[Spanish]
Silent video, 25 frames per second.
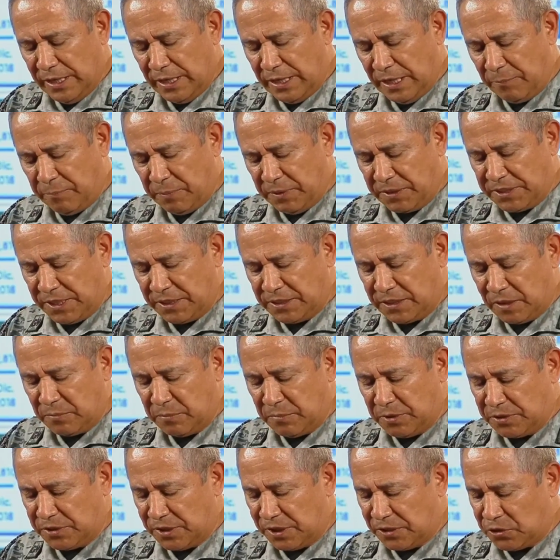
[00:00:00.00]
La presente
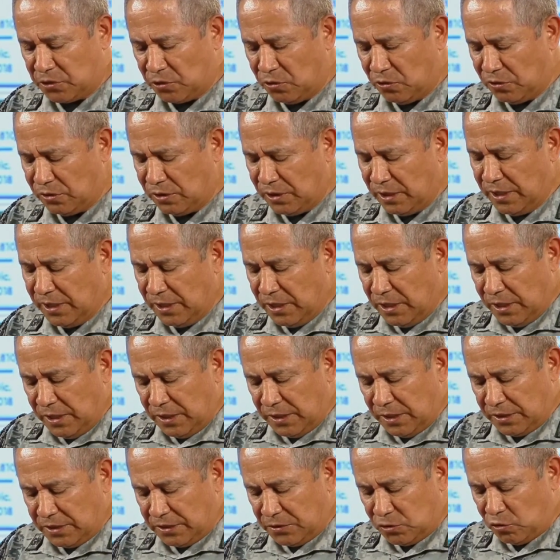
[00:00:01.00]
administración
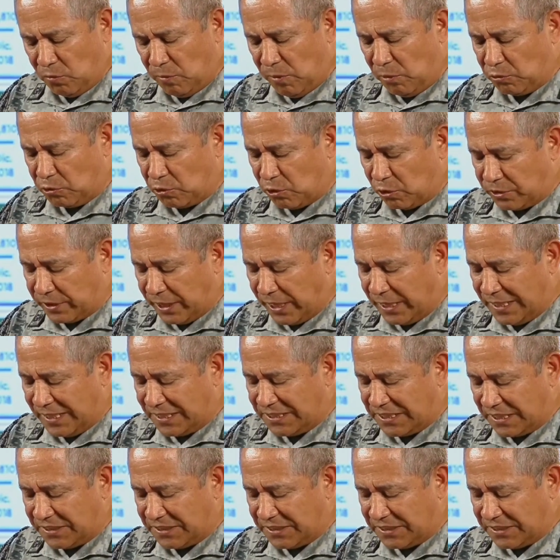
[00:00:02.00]
suma un total de